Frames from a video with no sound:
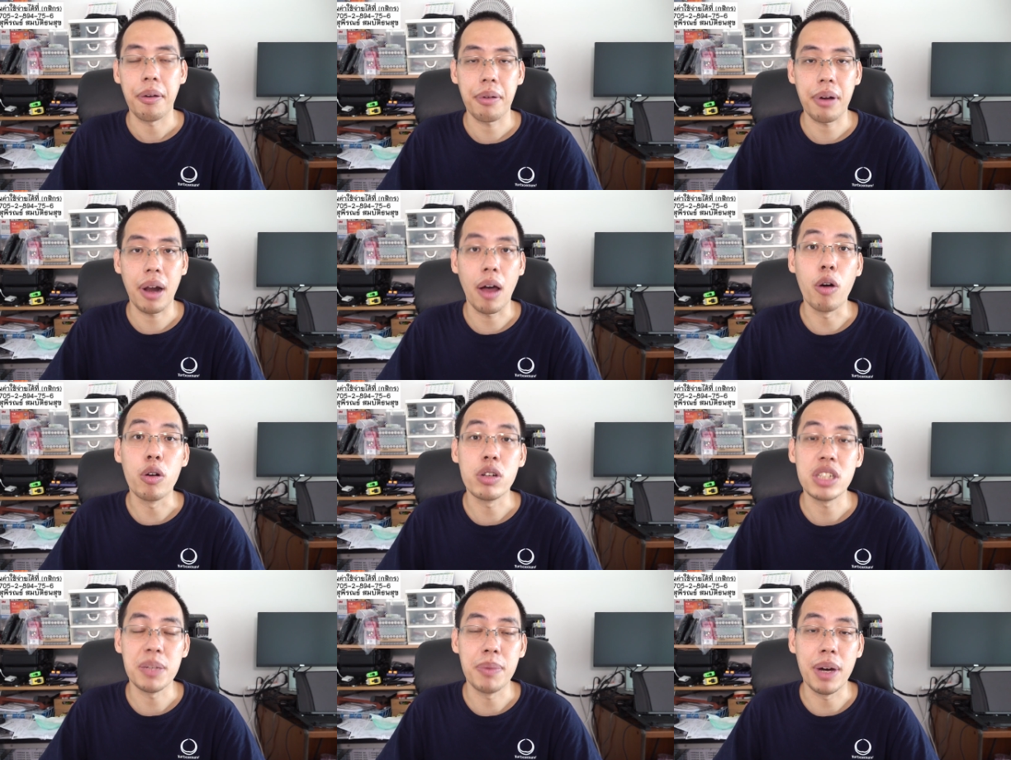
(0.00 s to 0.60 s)
เรา
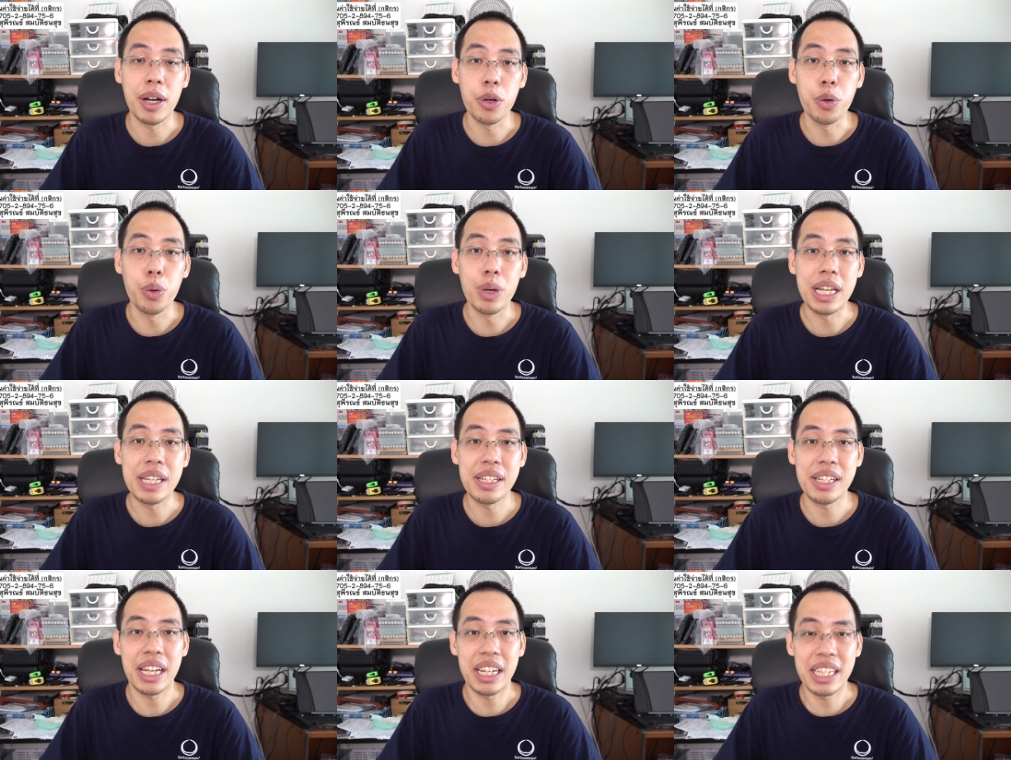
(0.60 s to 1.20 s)
จะมาดูใน
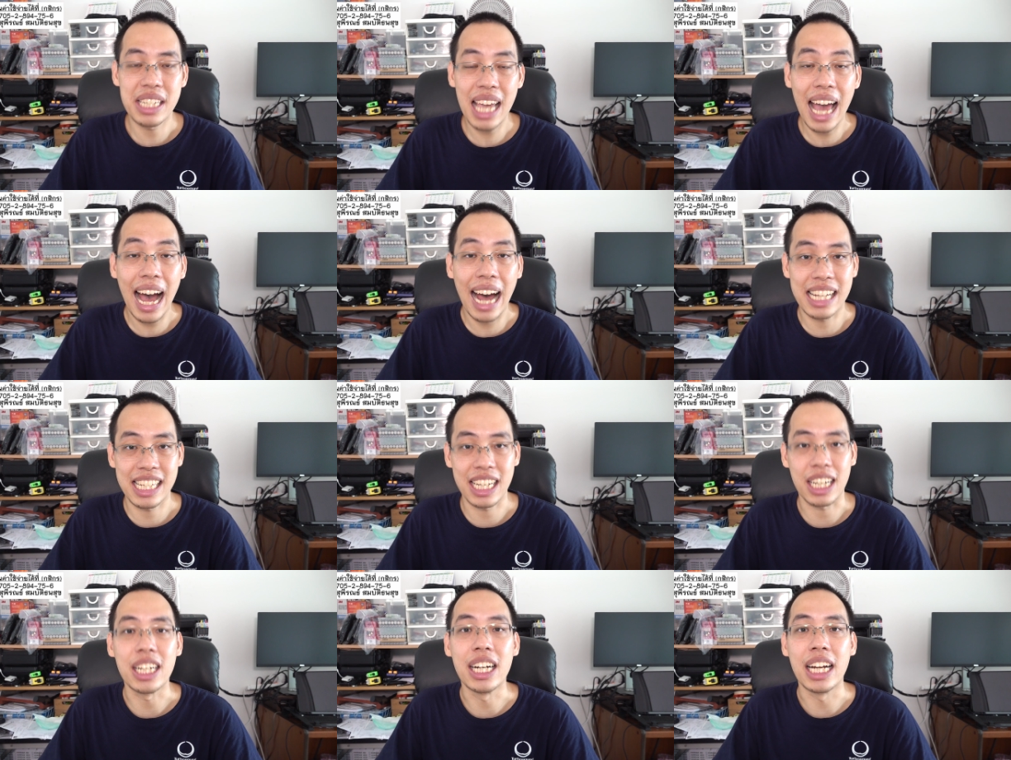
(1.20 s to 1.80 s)
สิ่งที่อาจ
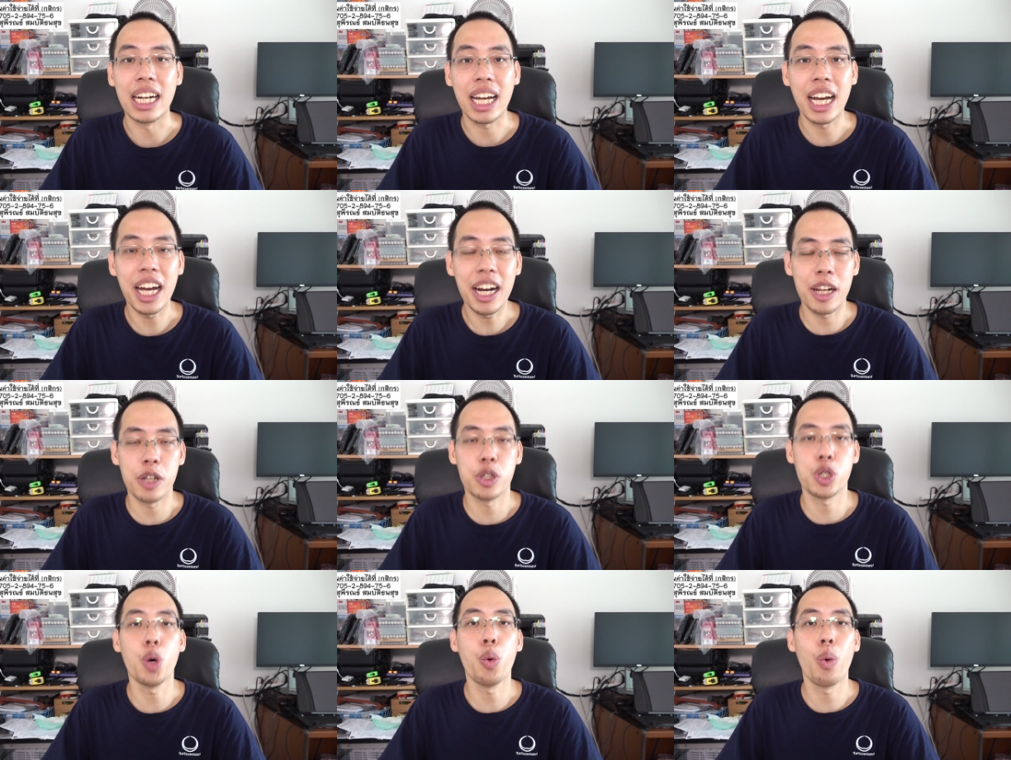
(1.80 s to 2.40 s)
จะเกิดขึ้น
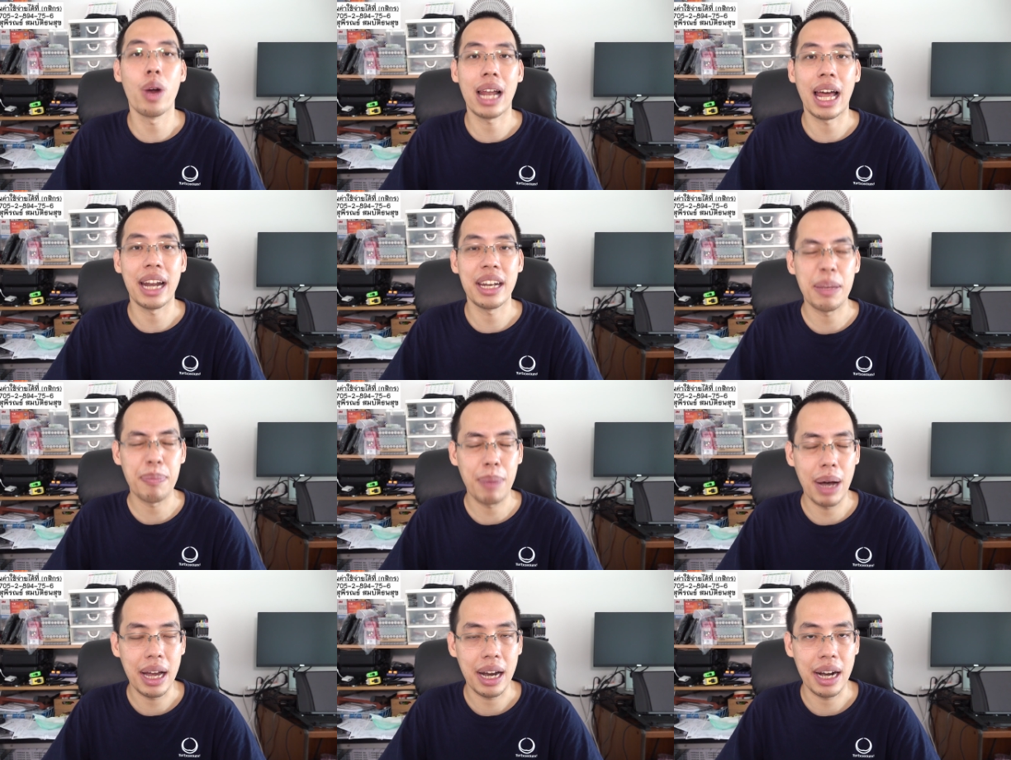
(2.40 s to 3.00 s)
ในช่วงเวลา
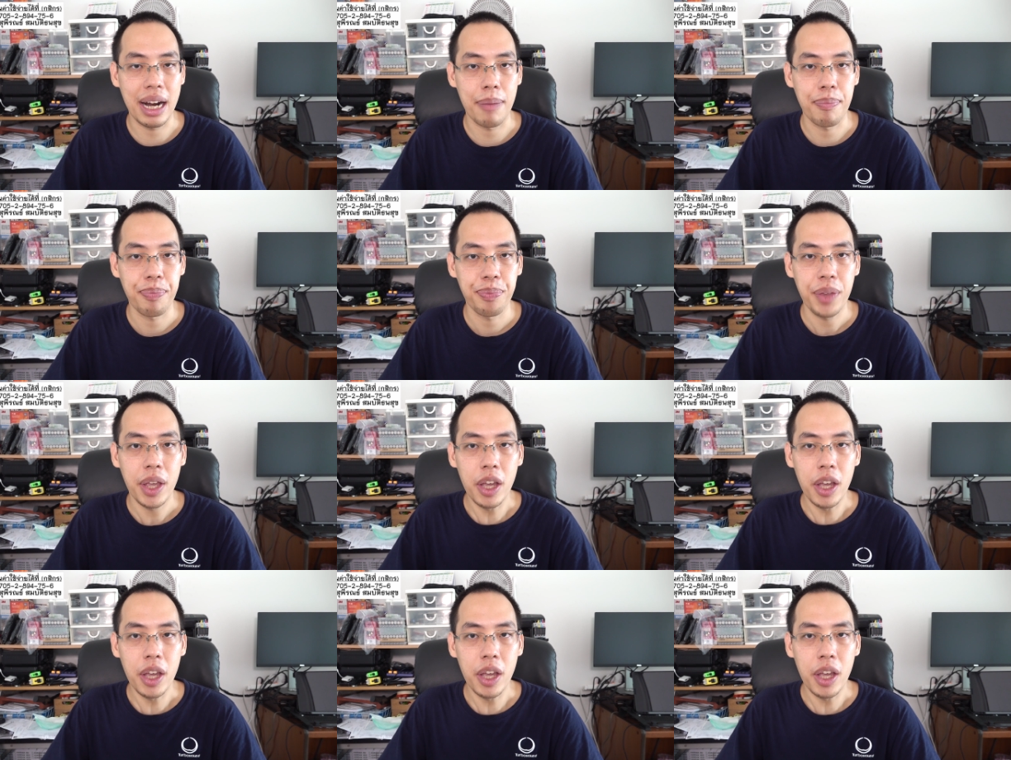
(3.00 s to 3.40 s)
นี้บ้างครับ